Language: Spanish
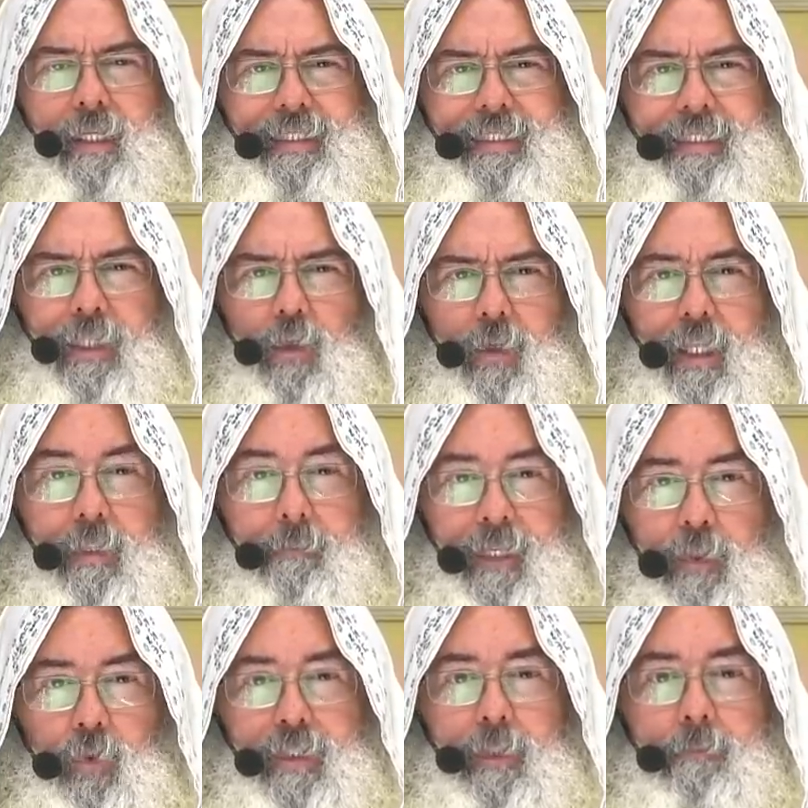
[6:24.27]
sino en el
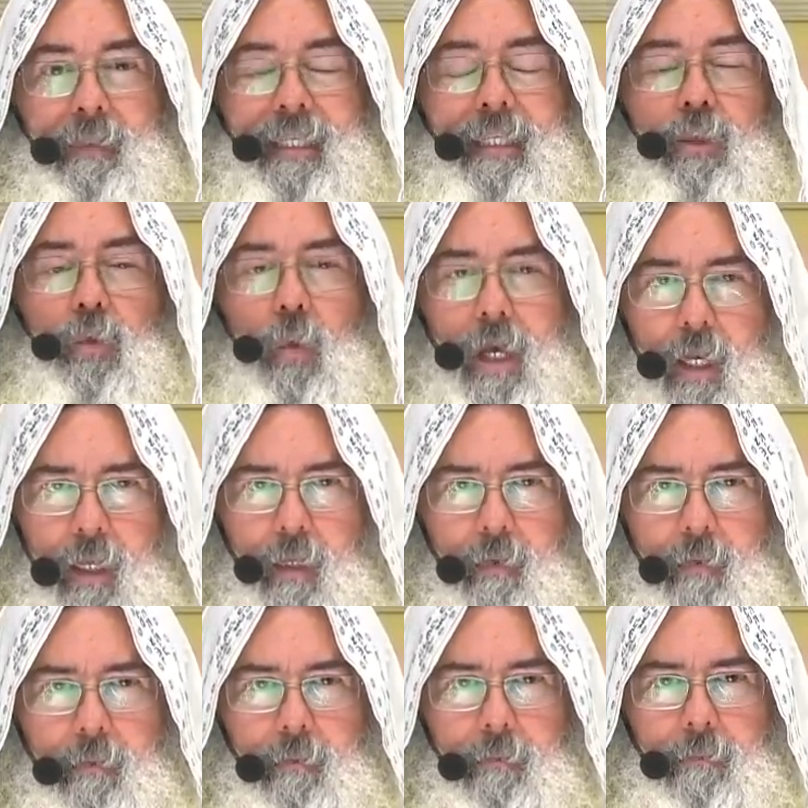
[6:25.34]
aspecto espiritual,
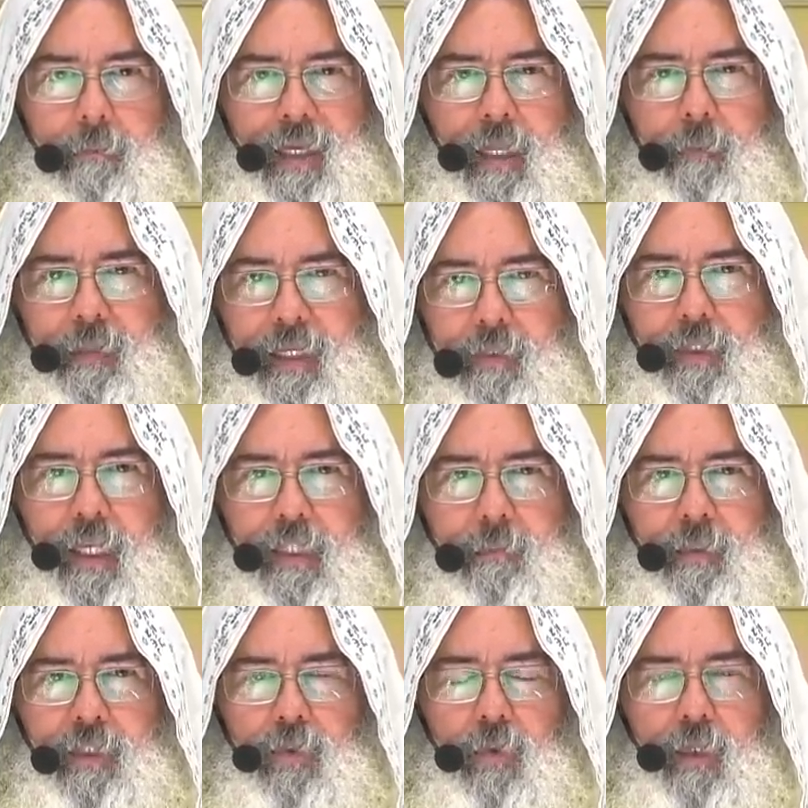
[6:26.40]
para bien de las
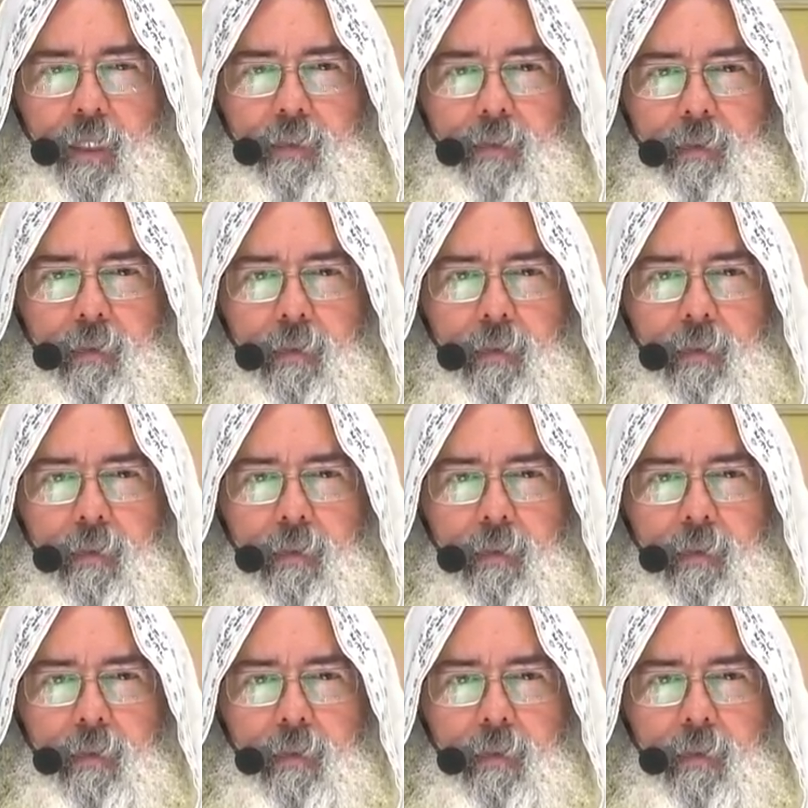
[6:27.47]
personas.